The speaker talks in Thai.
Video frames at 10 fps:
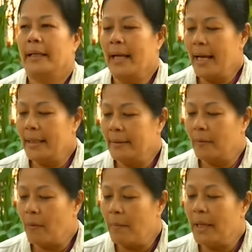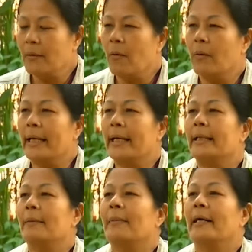ด้านความมั่นคงในการ
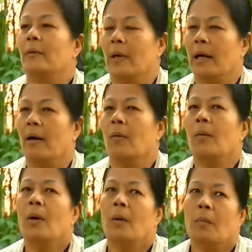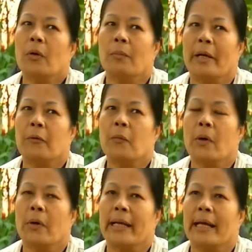ทำงานของเขา เพราะกฎหมายคุ้มครอ
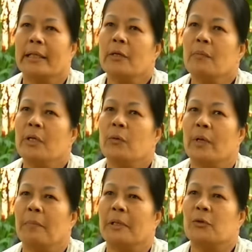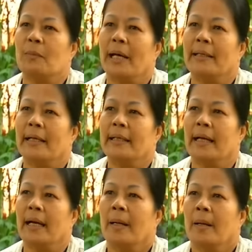งแรงงานที่มีอยู่ในปัจจุบันนั้นเนี่ย
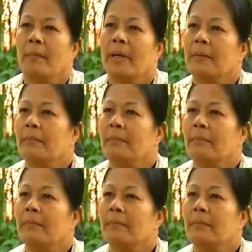มัน